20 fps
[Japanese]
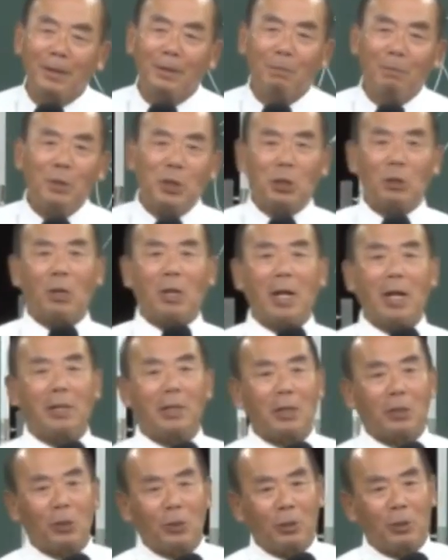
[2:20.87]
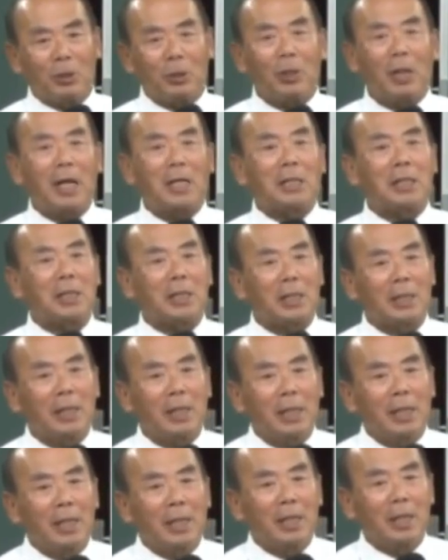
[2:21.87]
道を開いた人それが
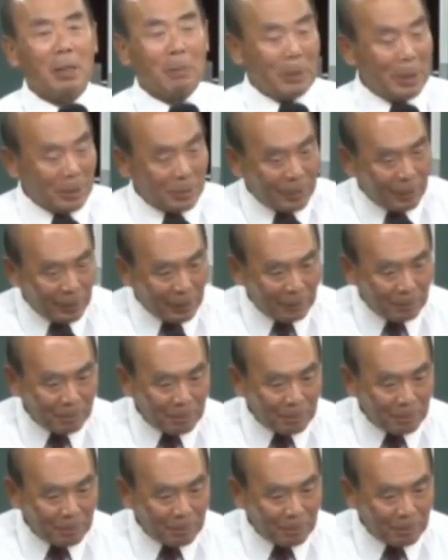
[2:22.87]
レビですね